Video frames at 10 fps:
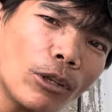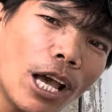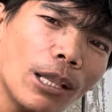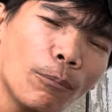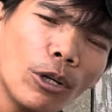
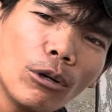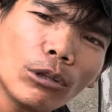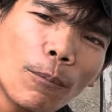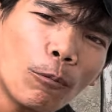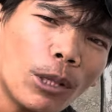Dahil po yung
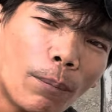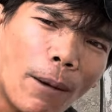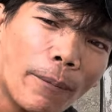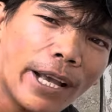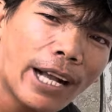deep well
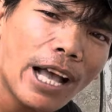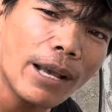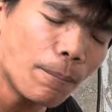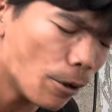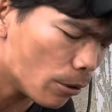pump ay kaya
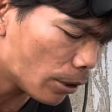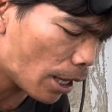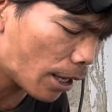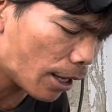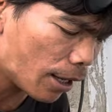po
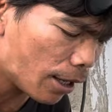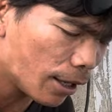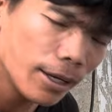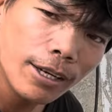ng uh,